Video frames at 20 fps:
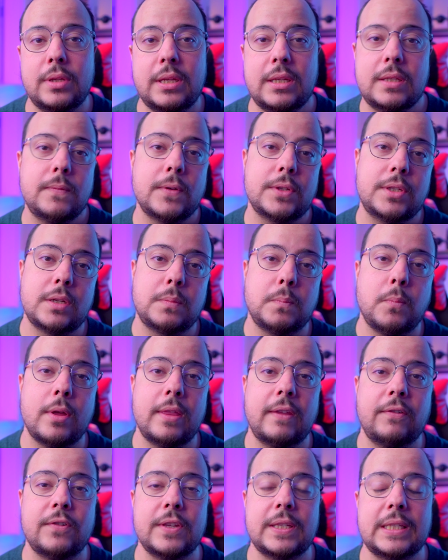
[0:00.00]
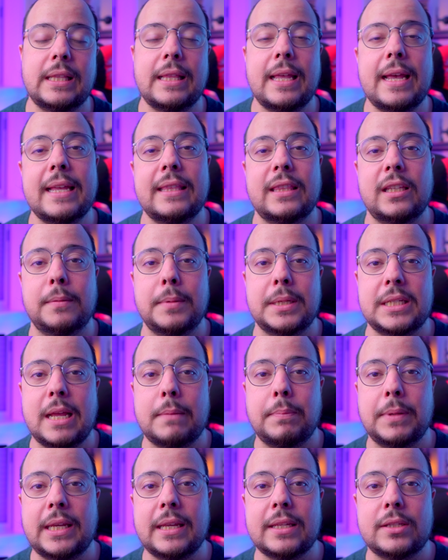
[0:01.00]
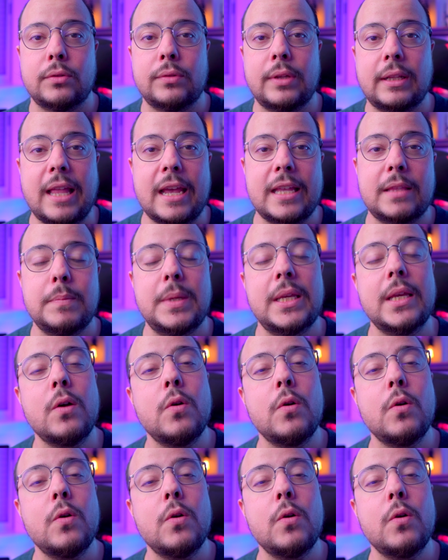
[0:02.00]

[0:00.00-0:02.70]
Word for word: disse, vocês podem fazê-la através da aplicação da Lightme